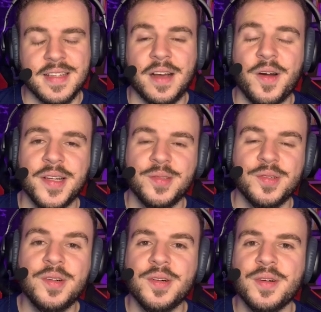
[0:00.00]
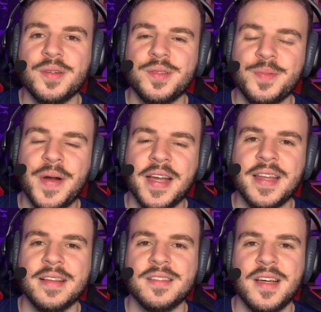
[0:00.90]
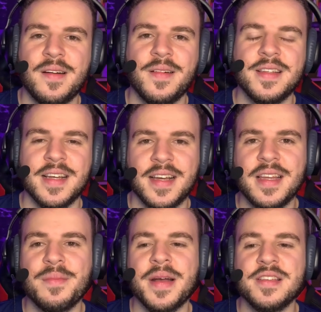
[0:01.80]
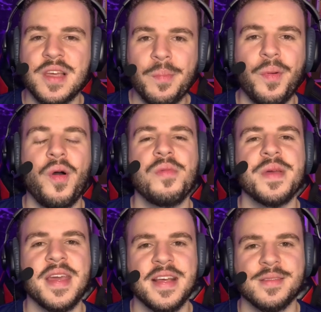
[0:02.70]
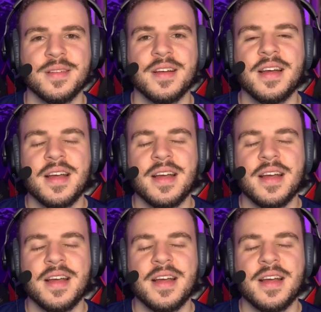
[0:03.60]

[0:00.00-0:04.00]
Agora do, do Magneto não, ele já queria mais se impor mesmo,